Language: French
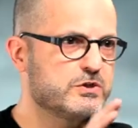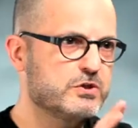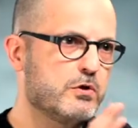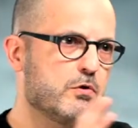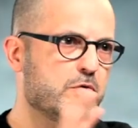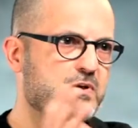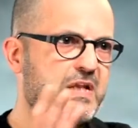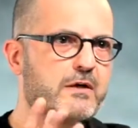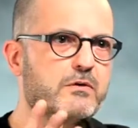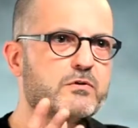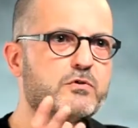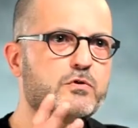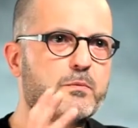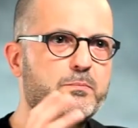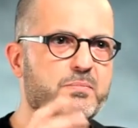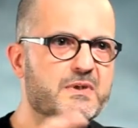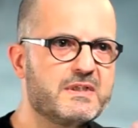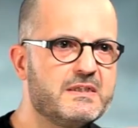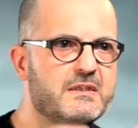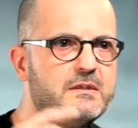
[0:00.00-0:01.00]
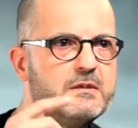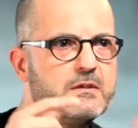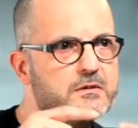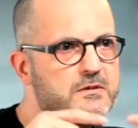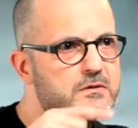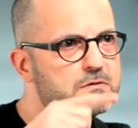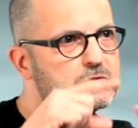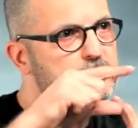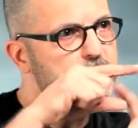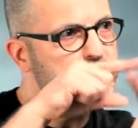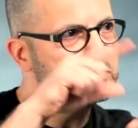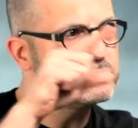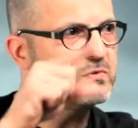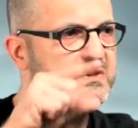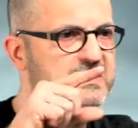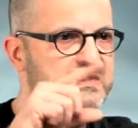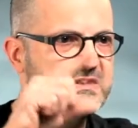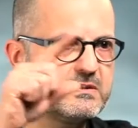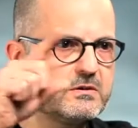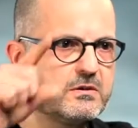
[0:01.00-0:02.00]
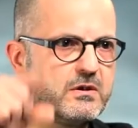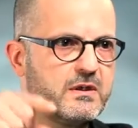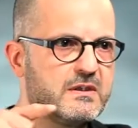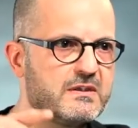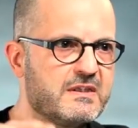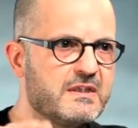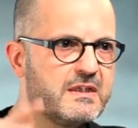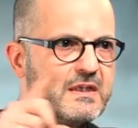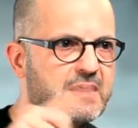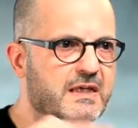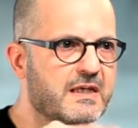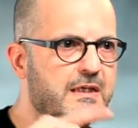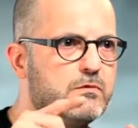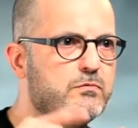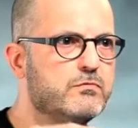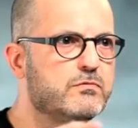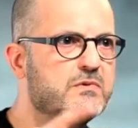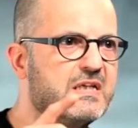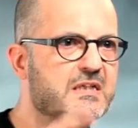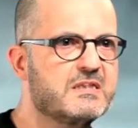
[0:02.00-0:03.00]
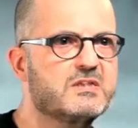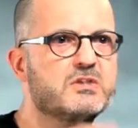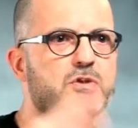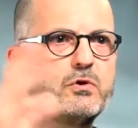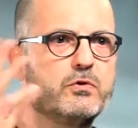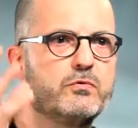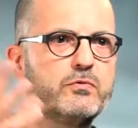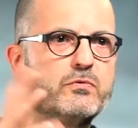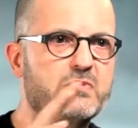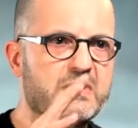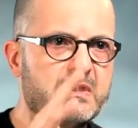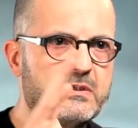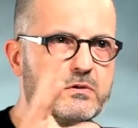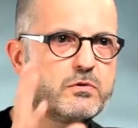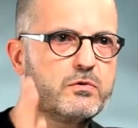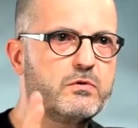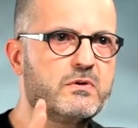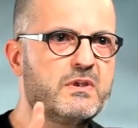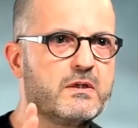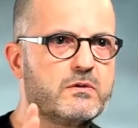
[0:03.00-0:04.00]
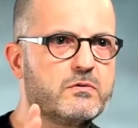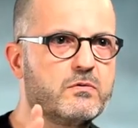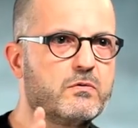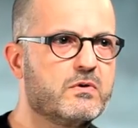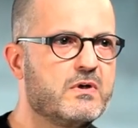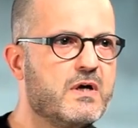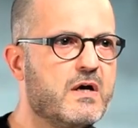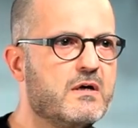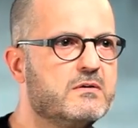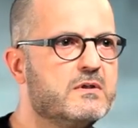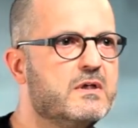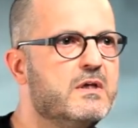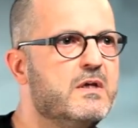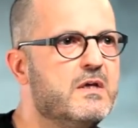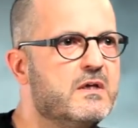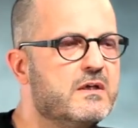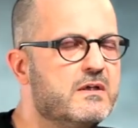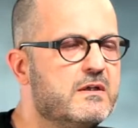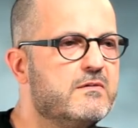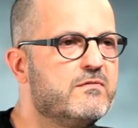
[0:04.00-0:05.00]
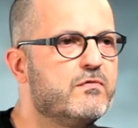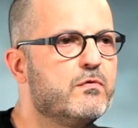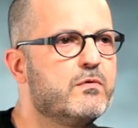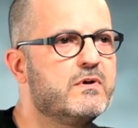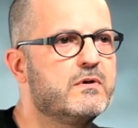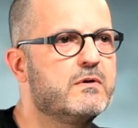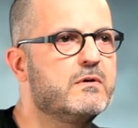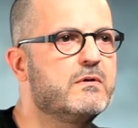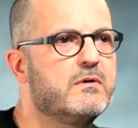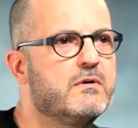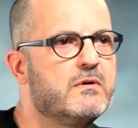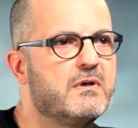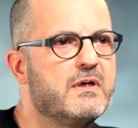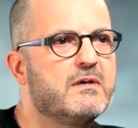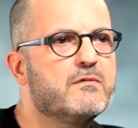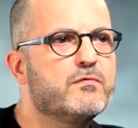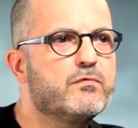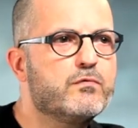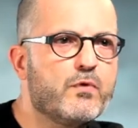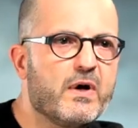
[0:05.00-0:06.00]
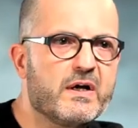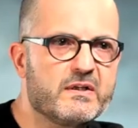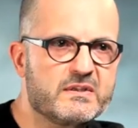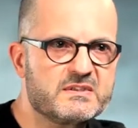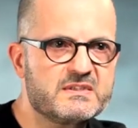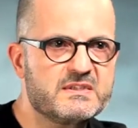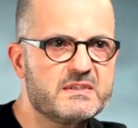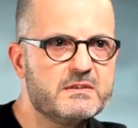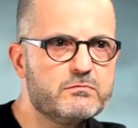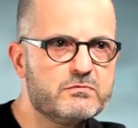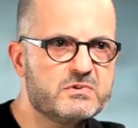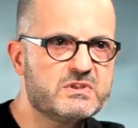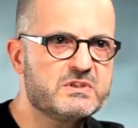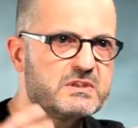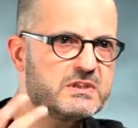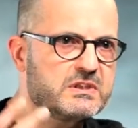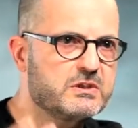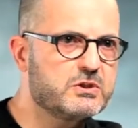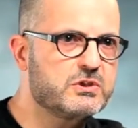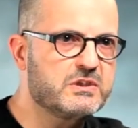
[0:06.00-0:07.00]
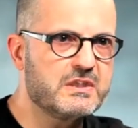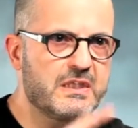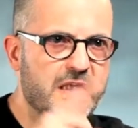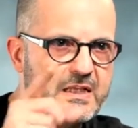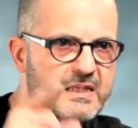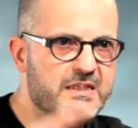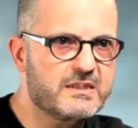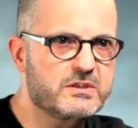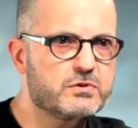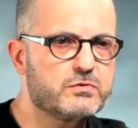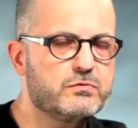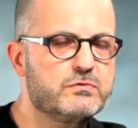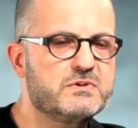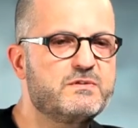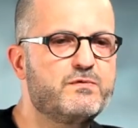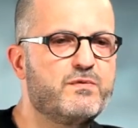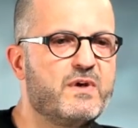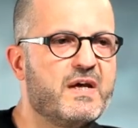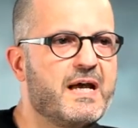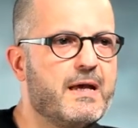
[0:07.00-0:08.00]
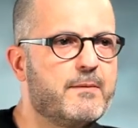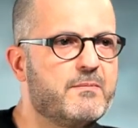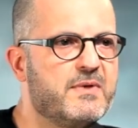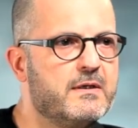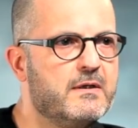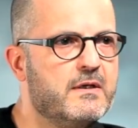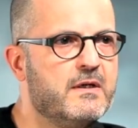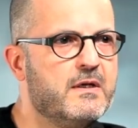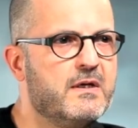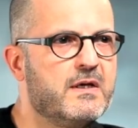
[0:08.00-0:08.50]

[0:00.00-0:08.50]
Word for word: Selon l'angle que tu as pris, euh, tu choisis d'intégrer ou d'exclure des trucs dans ton cadre qui vont euh, influencer ou diriger la lecture différemment.